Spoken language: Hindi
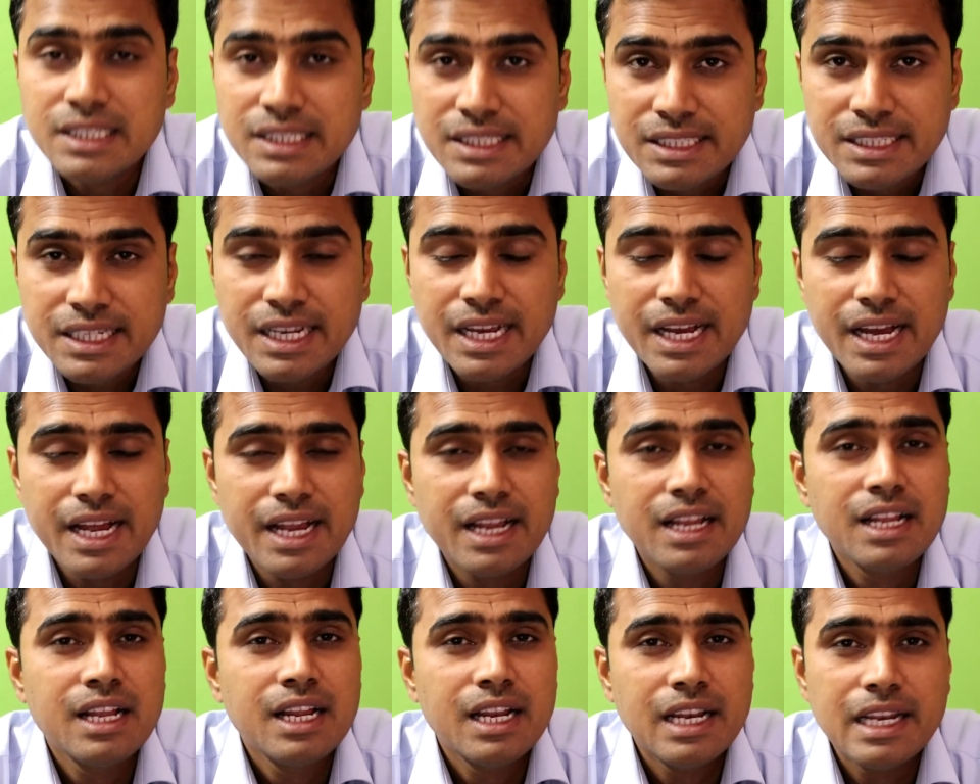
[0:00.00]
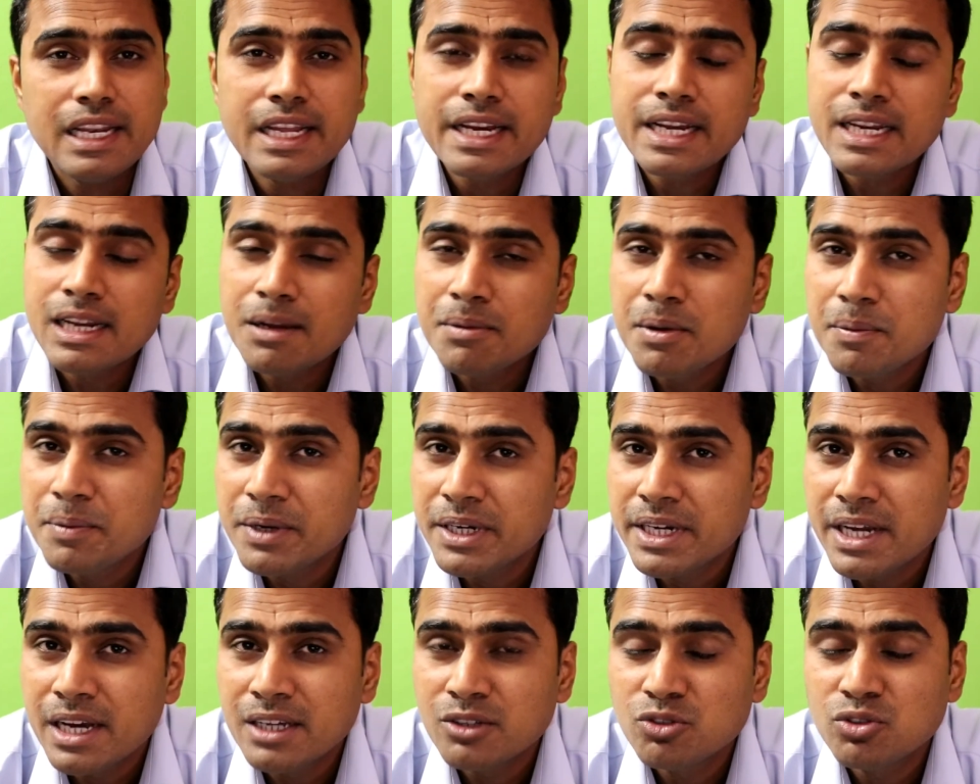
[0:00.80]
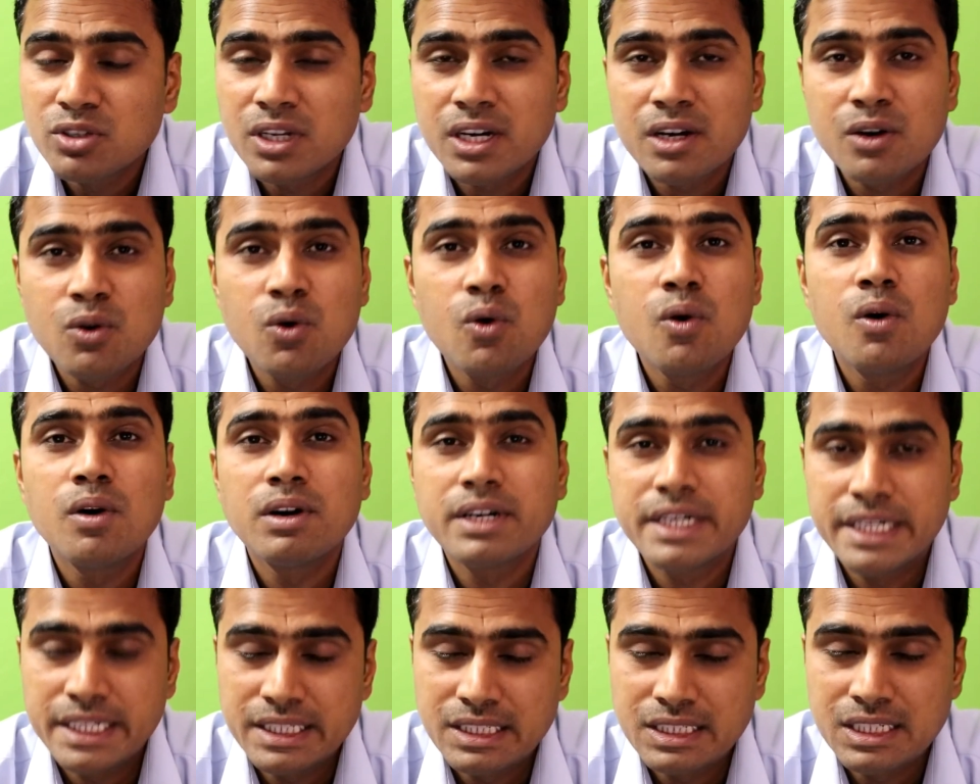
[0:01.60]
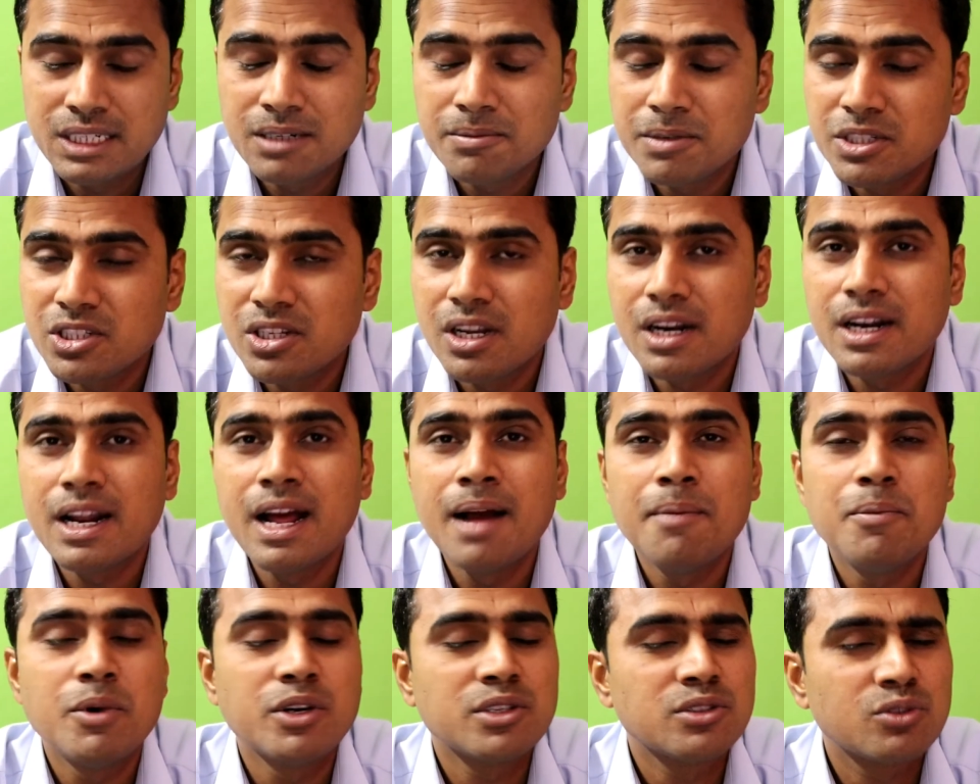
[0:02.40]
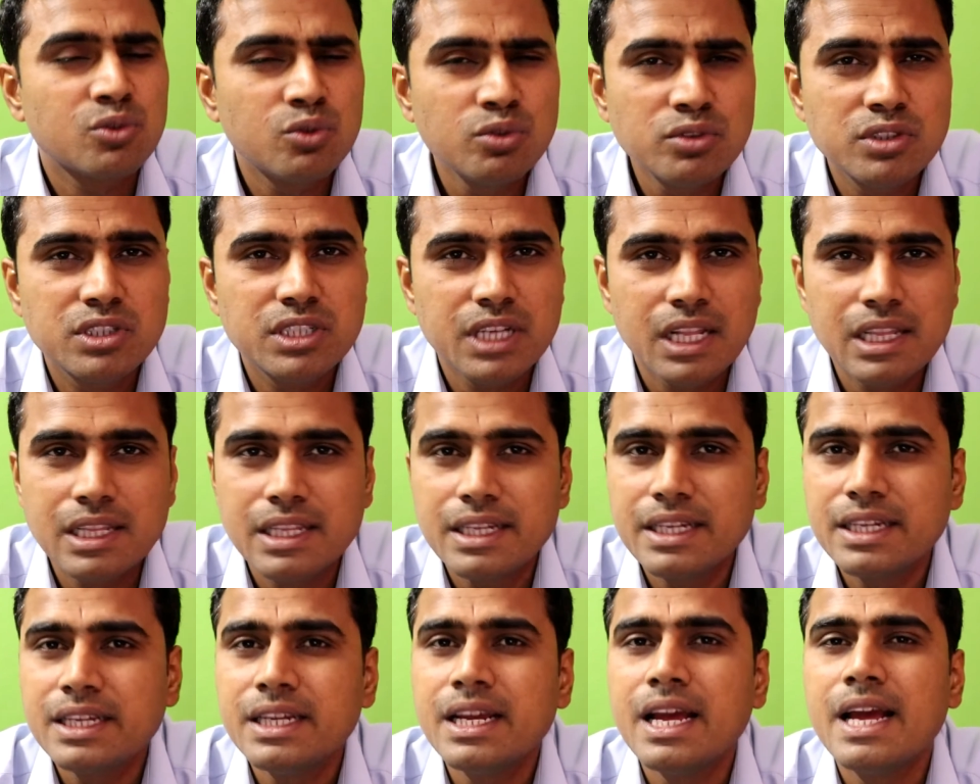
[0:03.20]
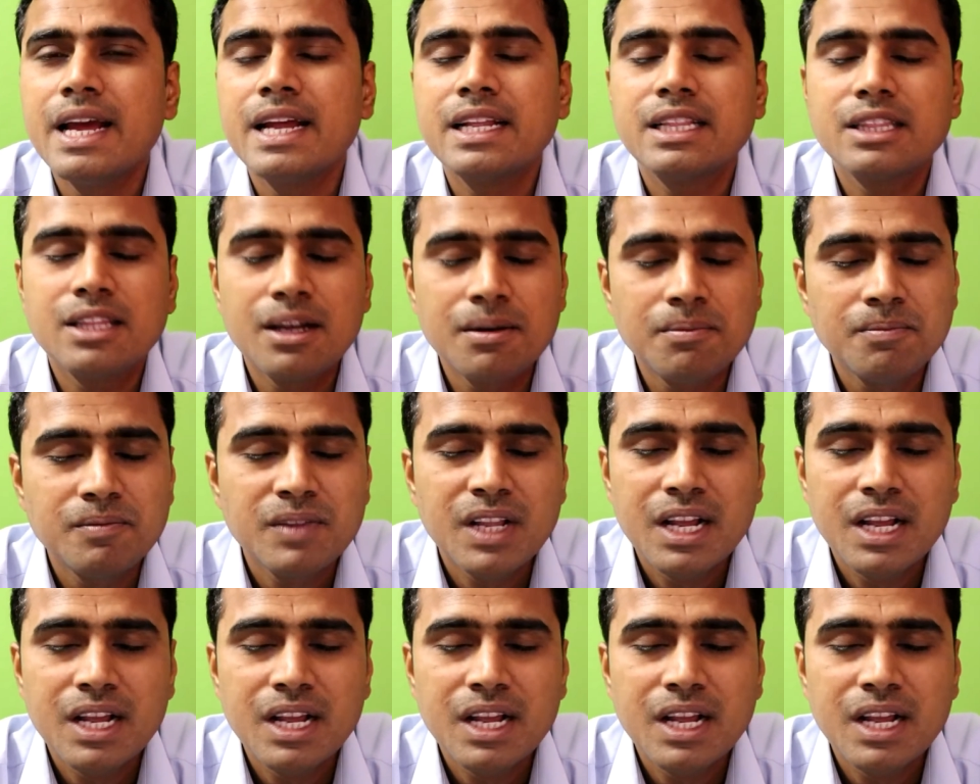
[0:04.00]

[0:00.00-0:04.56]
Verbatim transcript: ये है लेकिन अभी बीटा यूज़र को टेस्टिंग में चल रहा है बस कुछ जल्दी ही एकदम